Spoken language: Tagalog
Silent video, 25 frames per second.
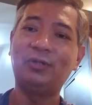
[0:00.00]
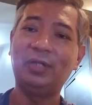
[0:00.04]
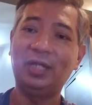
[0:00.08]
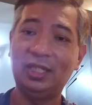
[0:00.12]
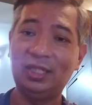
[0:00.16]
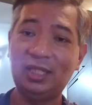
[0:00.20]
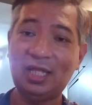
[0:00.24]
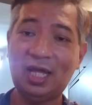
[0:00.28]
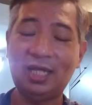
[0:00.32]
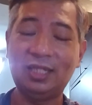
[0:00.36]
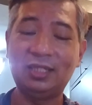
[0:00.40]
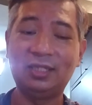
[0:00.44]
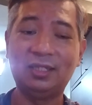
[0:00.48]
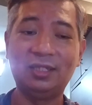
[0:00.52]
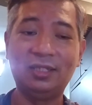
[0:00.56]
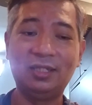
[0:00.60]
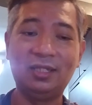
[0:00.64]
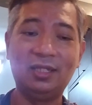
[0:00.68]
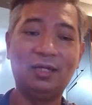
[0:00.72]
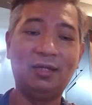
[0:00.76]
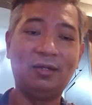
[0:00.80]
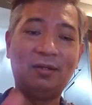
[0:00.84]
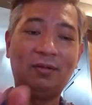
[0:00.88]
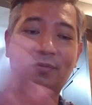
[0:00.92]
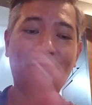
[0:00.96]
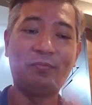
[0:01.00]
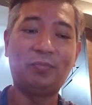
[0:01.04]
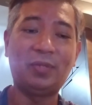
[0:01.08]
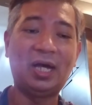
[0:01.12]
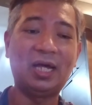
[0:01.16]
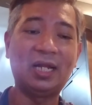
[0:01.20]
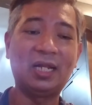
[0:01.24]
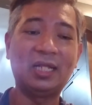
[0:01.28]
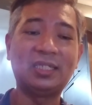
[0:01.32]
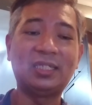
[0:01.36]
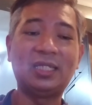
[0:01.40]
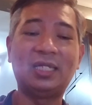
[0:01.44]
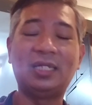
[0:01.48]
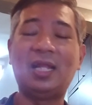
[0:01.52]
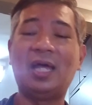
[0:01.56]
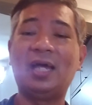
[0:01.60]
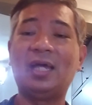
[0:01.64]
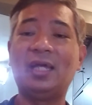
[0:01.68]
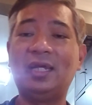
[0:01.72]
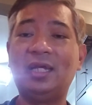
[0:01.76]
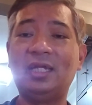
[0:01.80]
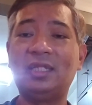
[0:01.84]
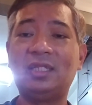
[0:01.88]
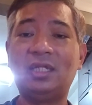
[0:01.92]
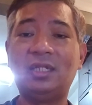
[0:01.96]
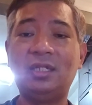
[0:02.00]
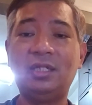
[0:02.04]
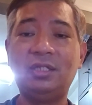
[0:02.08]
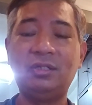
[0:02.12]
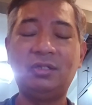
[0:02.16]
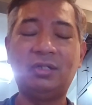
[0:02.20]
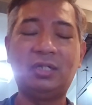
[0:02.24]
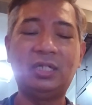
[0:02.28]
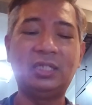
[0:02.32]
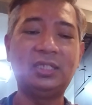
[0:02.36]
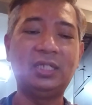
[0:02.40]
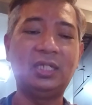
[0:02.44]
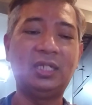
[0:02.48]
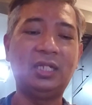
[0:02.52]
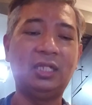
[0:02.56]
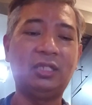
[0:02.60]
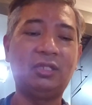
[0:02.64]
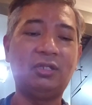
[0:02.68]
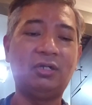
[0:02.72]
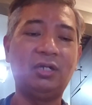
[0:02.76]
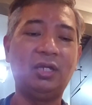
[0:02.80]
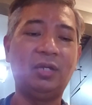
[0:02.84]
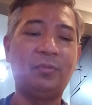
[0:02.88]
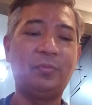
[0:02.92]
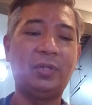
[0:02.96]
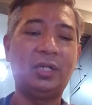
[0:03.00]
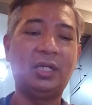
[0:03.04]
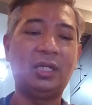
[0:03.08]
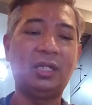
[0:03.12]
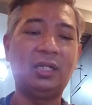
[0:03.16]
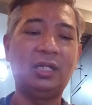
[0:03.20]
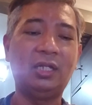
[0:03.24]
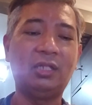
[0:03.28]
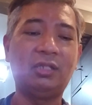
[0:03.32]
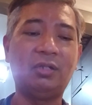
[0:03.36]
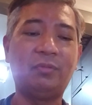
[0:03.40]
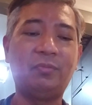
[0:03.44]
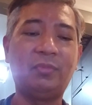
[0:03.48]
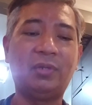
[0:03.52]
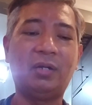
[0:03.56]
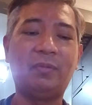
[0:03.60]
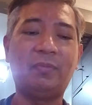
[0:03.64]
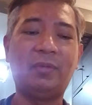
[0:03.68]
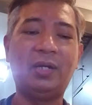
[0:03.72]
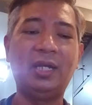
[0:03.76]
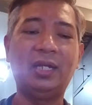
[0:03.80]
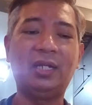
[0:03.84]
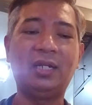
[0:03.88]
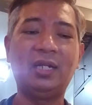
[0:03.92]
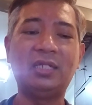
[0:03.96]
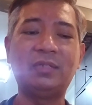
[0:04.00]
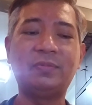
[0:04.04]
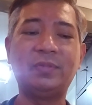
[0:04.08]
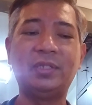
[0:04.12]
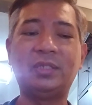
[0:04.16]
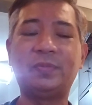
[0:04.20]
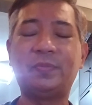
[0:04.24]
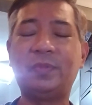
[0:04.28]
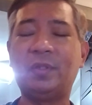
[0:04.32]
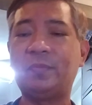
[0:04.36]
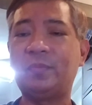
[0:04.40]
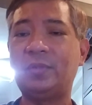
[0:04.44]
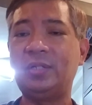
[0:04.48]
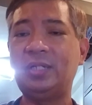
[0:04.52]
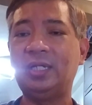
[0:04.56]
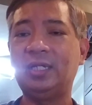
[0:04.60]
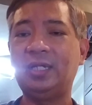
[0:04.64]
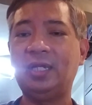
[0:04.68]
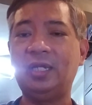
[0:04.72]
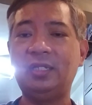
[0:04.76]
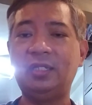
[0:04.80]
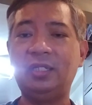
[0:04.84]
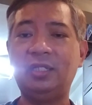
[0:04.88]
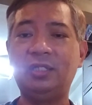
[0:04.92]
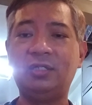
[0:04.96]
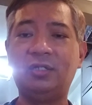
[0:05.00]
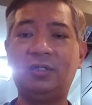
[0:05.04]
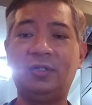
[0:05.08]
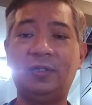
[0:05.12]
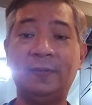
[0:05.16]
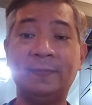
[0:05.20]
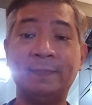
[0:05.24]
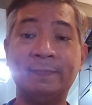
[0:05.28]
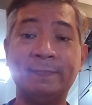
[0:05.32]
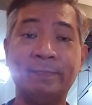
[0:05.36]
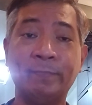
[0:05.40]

edad para sa nakikita ninyo kasi rito ang iba rito mga buying classmates pagpalagay ninyo